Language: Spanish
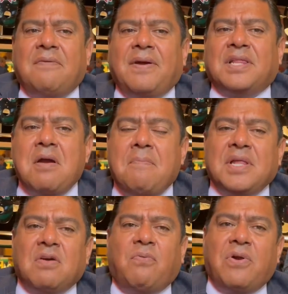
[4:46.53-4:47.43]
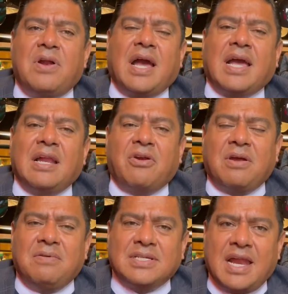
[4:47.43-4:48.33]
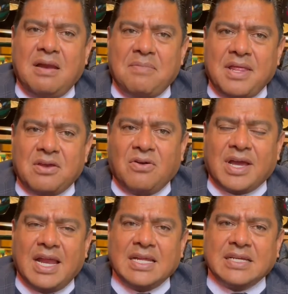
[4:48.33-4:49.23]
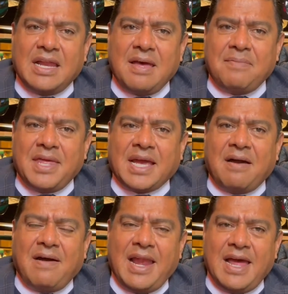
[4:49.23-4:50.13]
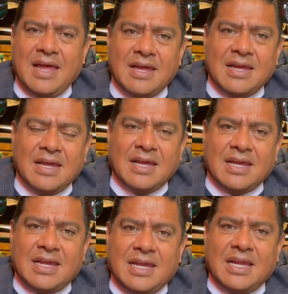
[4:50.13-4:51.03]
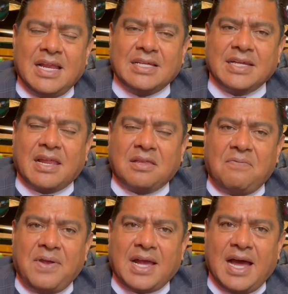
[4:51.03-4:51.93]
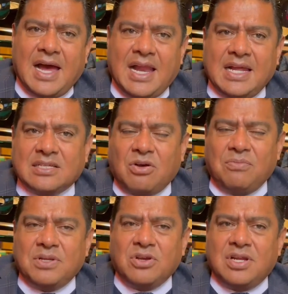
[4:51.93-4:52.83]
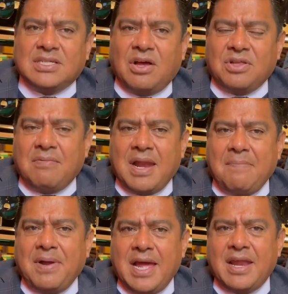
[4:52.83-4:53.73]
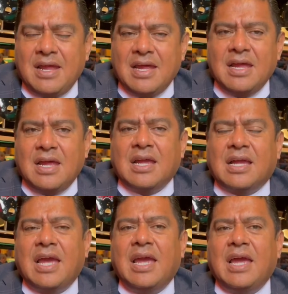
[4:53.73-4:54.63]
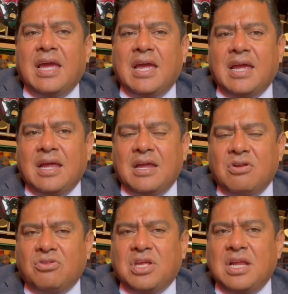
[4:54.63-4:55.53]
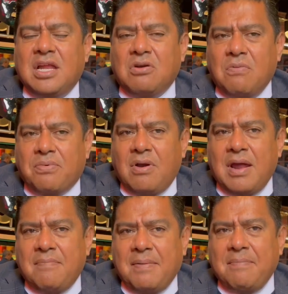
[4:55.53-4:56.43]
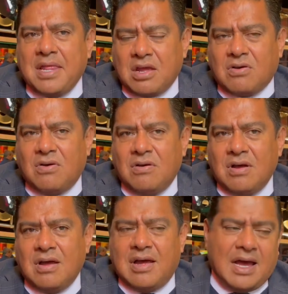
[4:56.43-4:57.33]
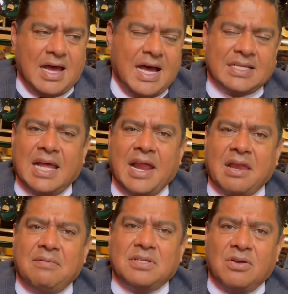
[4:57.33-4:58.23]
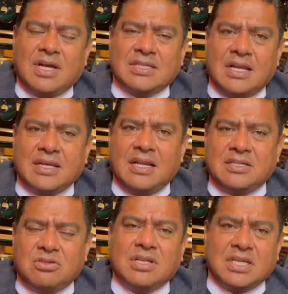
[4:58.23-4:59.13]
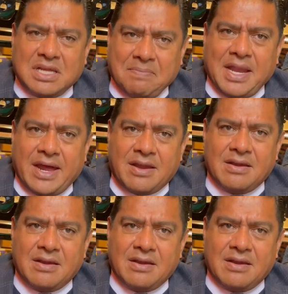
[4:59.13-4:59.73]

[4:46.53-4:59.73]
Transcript: efectivamente fueron a que lo revisara el médico y que la salida médica bala y les certifica a las comisiones a donde van a pelear que no tienen ningún problema médico hasta la revisión que se, les hizo antes de pelear.